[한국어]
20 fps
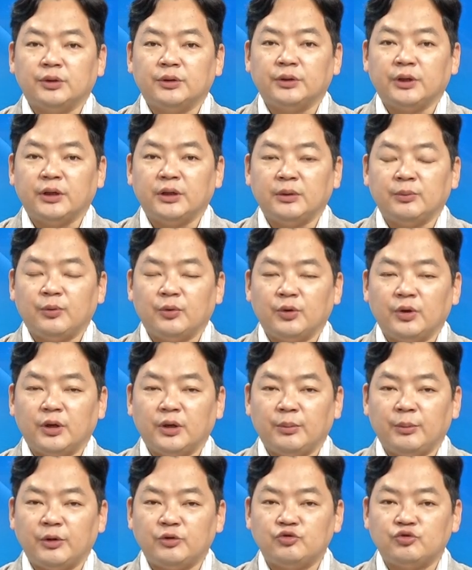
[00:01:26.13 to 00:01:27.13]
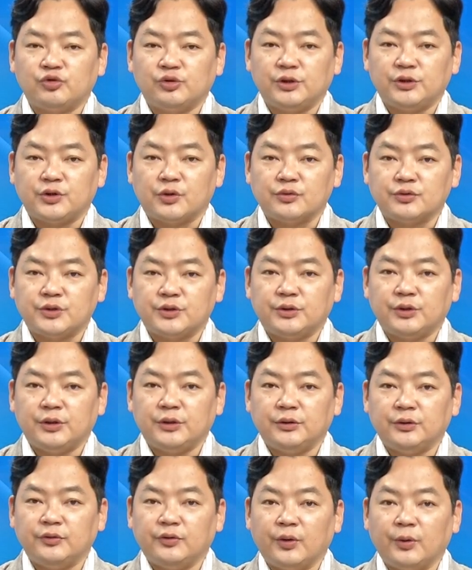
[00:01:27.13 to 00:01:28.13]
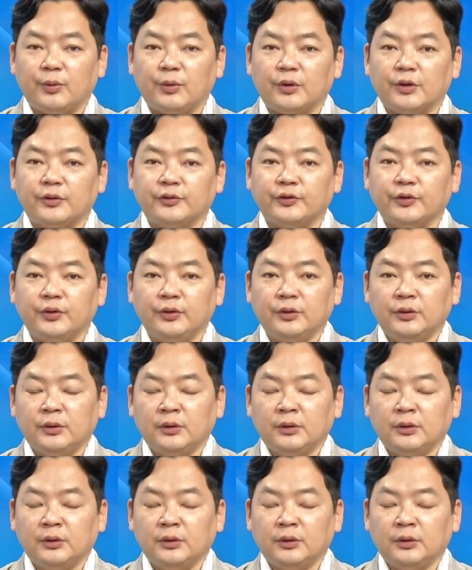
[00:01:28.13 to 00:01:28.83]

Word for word: 네이버의 매출이 정체되어 있는 상황에서